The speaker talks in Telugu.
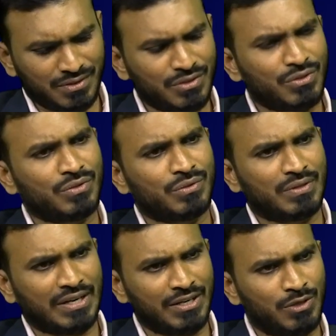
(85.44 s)
ఏదో
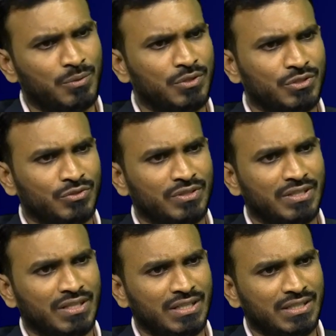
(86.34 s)
ట్రైన్లో పోతూ
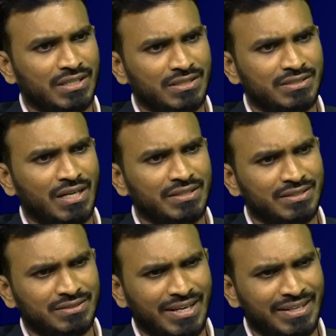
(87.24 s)
ఉంటే
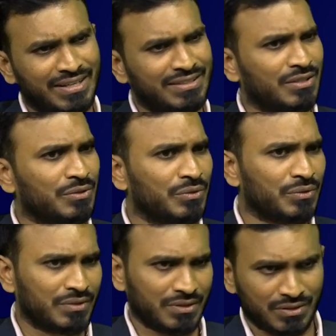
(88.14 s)
జాతీయ స్థాయి నేతలు
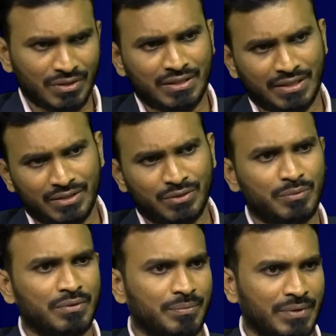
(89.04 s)
ఏదో ఆ ట్రైన్లో
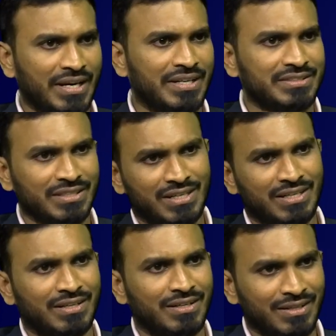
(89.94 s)

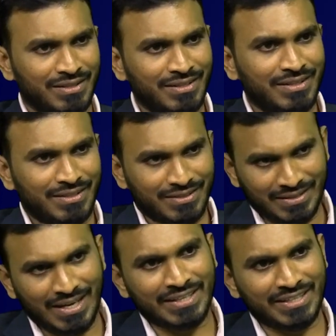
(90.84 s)
ప్రయాణించేలాగా
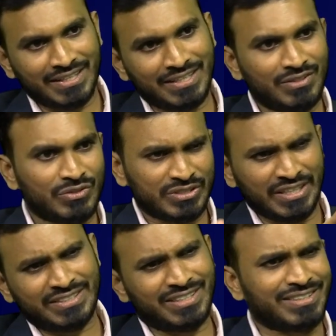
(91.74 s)
దానికి ఏదో
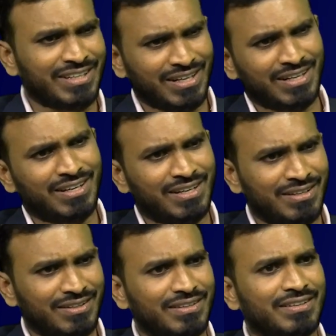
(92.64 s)
స్కెచ్ చేసేలాగా
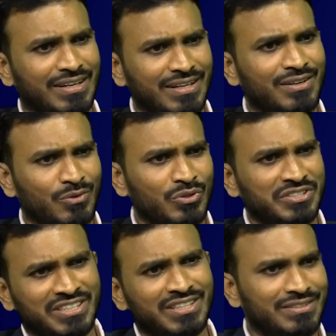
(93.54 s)
ట్రైలర్లో
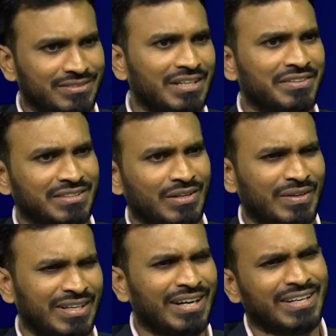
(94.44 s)
కొన్ని సీ సన్నివేశాలు
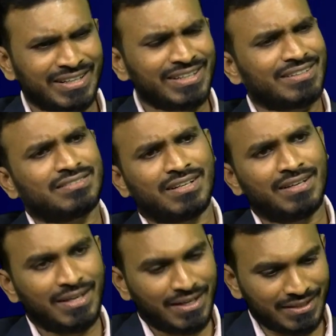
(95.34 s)
ఉన్నాయి అంటే ఏంటి అసలు
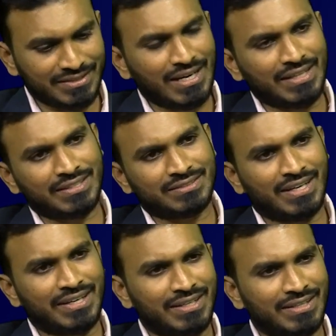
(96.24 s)
అంటే జాతీయ
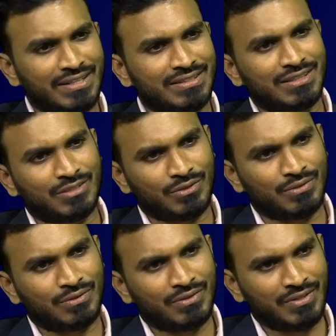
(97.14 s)
స్థాయి నేతలతో
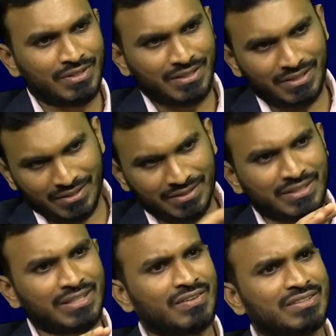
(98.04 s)

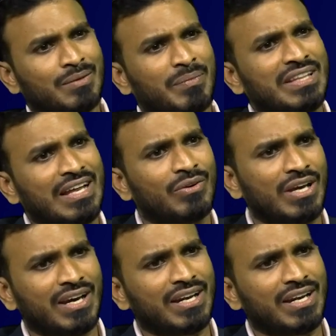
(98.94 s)
ఇతనికి ఏమైనా సంబంధాలు ఉన్నాయా